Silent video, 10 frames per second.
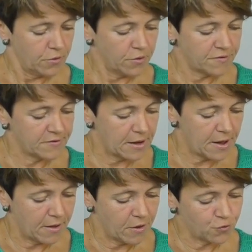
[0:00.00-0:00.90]
To jest
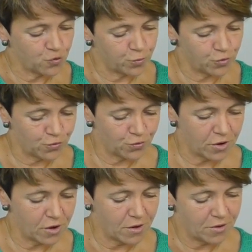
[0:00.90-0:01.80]
dla osób,
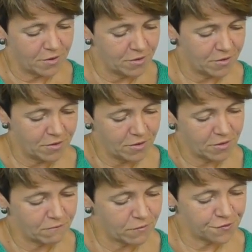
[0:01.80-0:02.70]
które
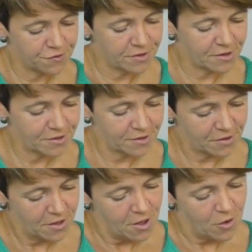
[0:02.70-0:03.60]
y, właśnie takich
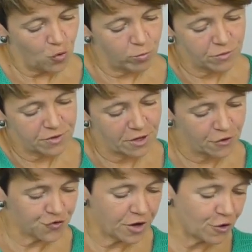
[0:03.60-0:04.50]
lubią
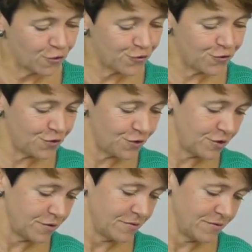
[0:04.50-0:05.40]
takie
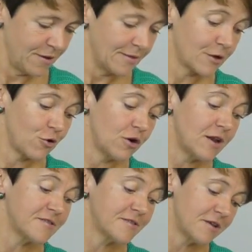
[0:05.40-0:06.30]
szarości, taką
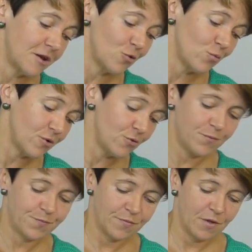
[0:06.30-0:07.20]
klasykę lubią,
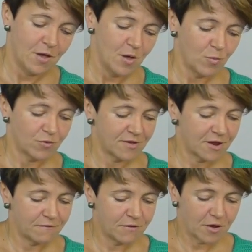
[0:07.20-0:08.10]
bo
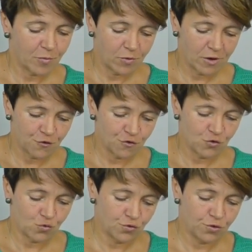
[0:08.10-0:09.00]
za chwilkę pokażę
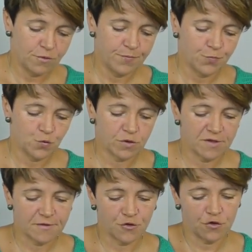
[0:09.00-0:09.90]
druty. Tutaj
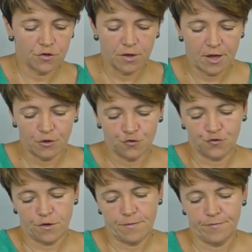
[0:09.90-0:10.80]
jest kieszonka
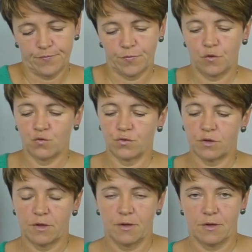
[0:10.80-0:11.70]
jeszcze, no
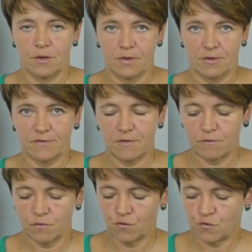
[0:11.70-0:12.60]
tutaj, na
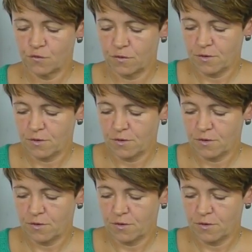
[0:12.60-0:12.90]
zewnątrz,